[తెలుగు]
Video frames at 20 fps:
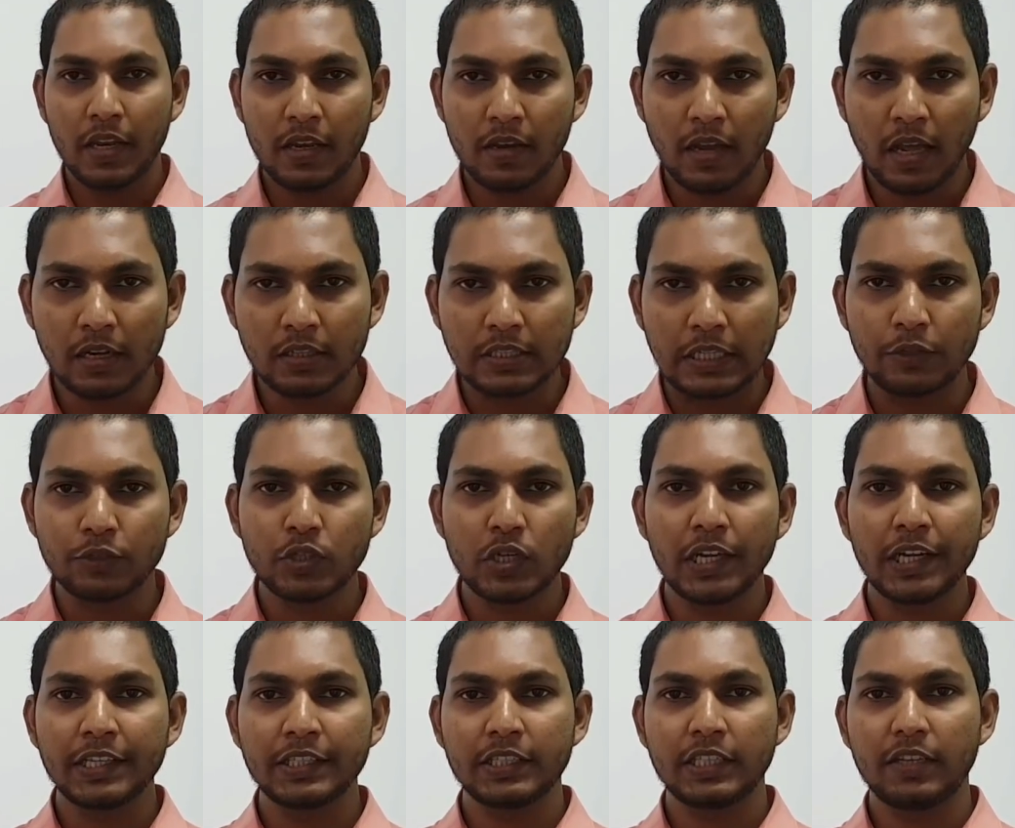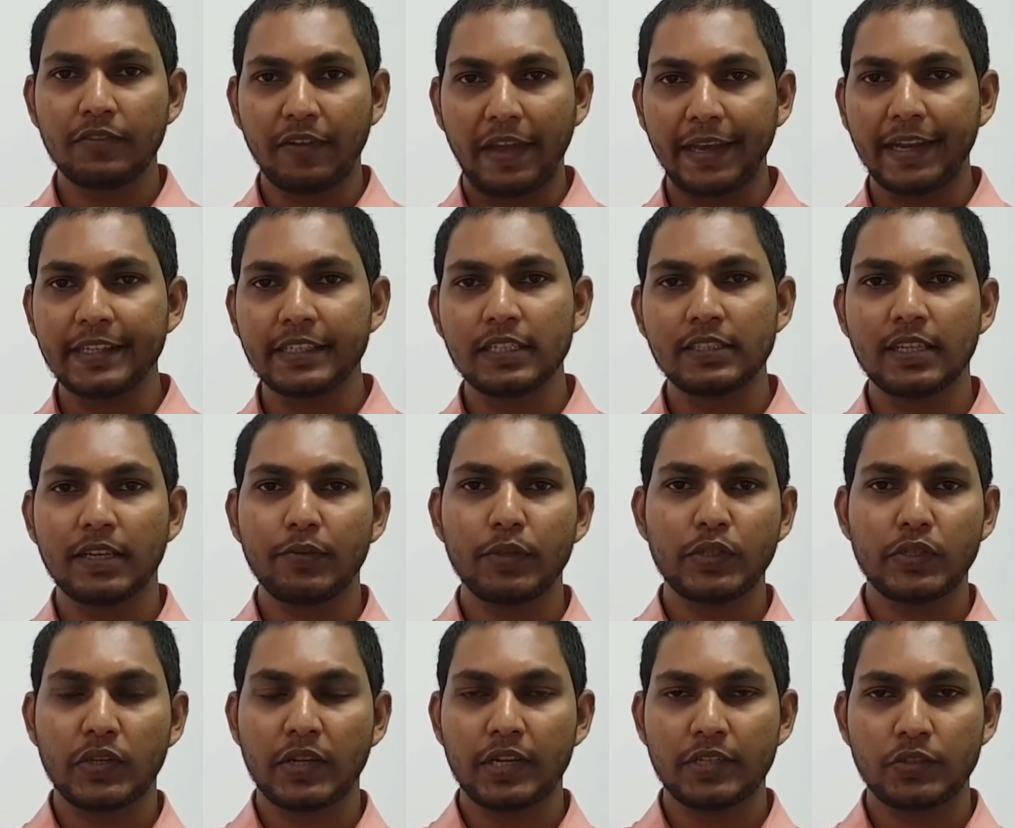నేను నాలుగు సంవత్సరాల నుంచి ఈ ఫైనాన్షియల్
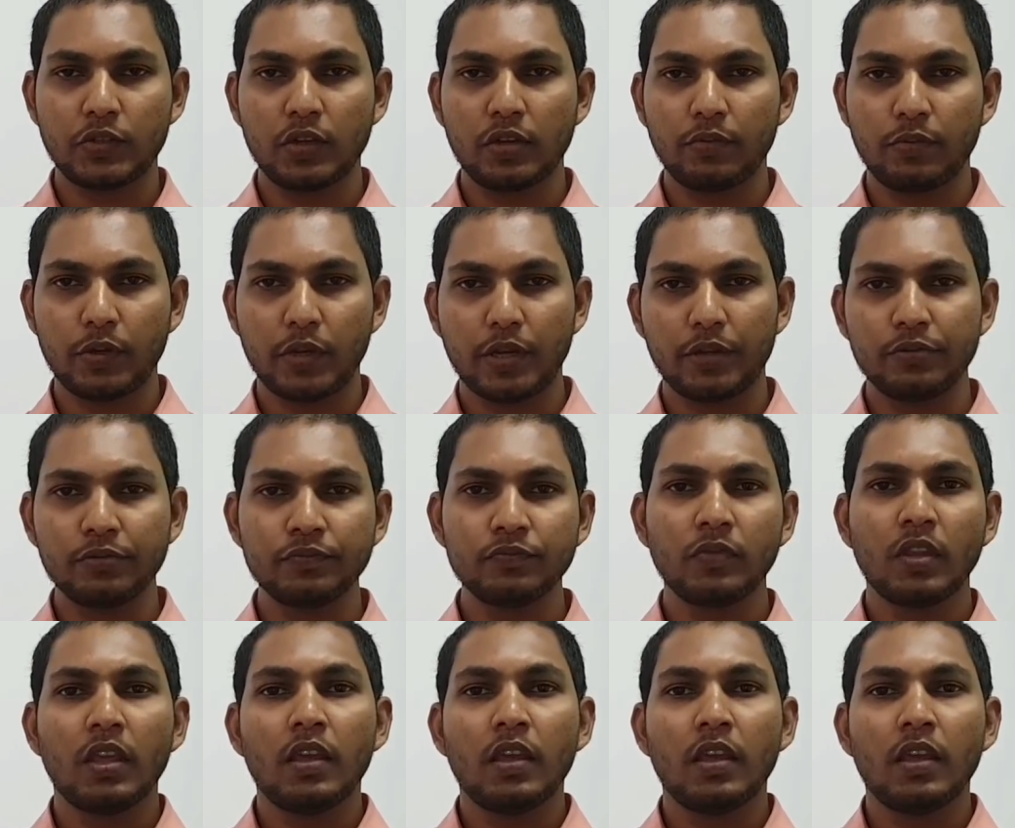సర్వీస్ ఇండస్ట్రీలో ఉన్నాను